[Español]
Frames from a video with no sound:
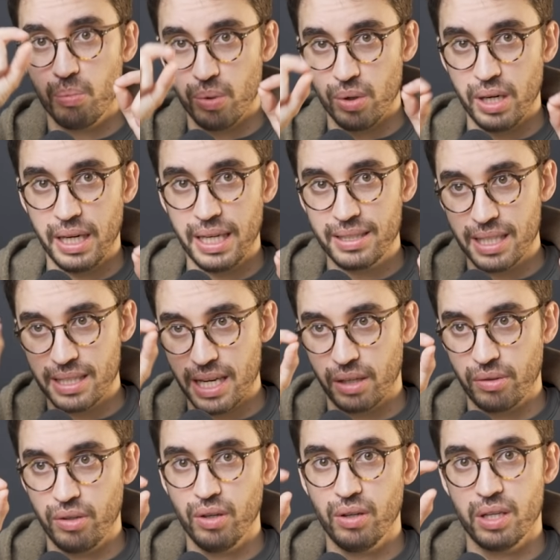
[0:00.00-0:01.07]
poner estas
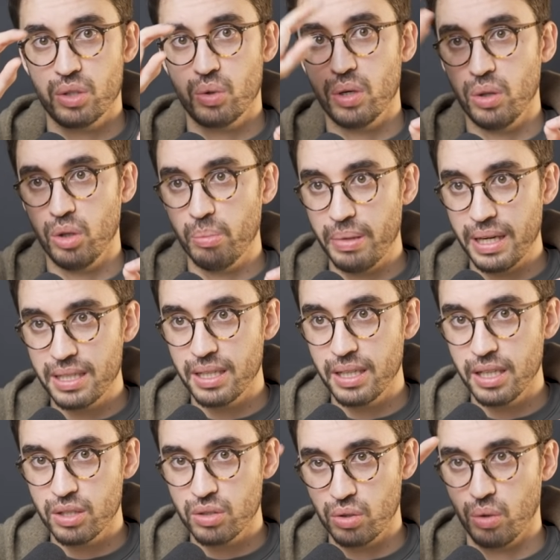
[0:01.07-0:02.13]
acciones. Cuando
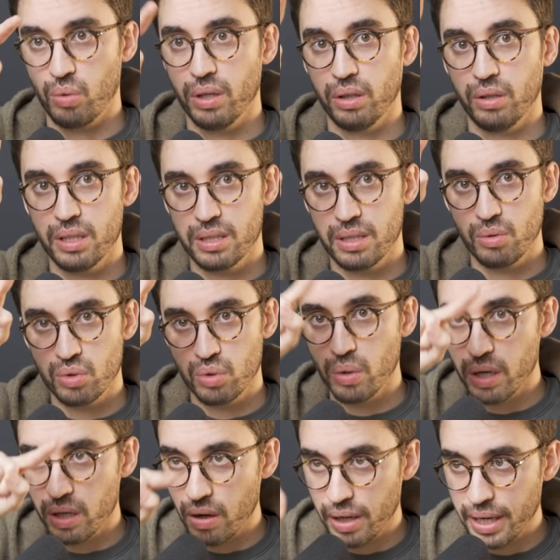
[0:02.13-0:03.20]
pase esto y cuando este
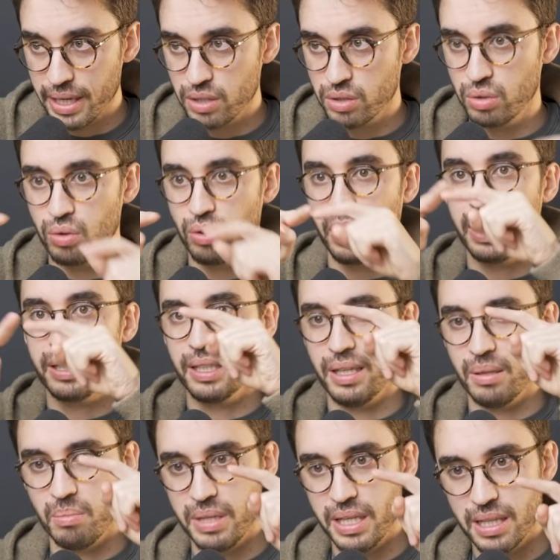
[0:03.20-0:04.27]
usuario haga esto, que se
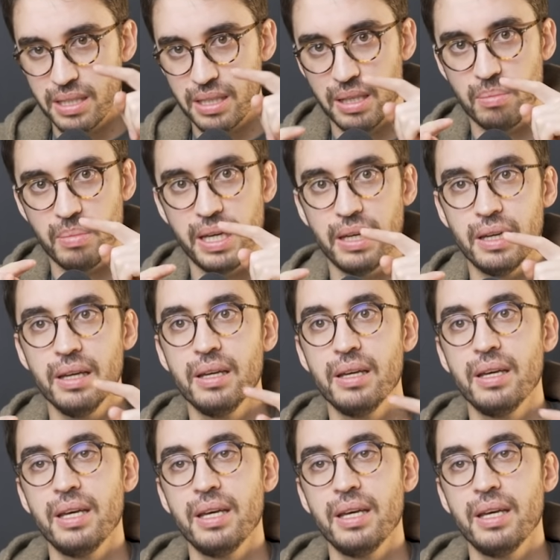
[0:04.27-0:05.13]
le envíe este email.